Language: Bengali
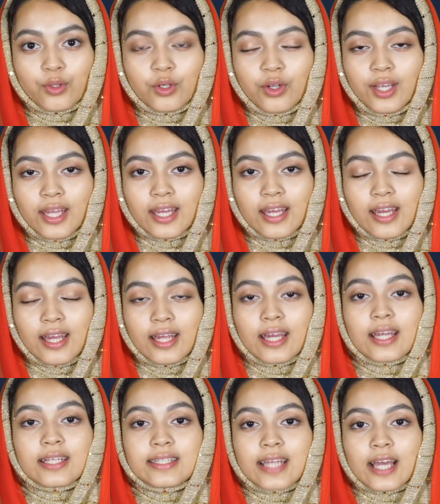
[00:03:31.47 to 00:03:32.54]
করে
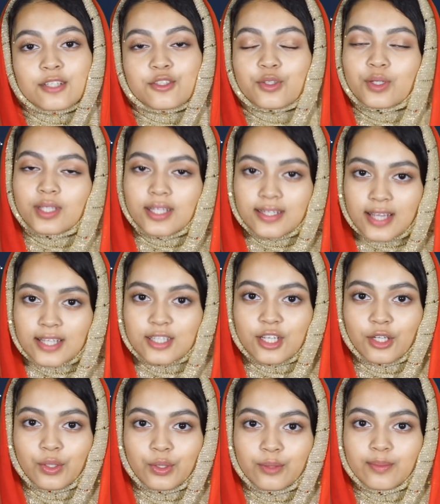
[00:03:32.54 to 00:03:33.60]
অ্যাটাচ করতে চেষ্টা
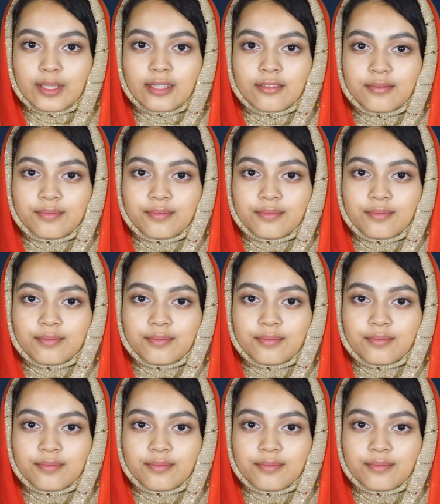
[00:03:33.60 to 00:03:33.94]
করবেন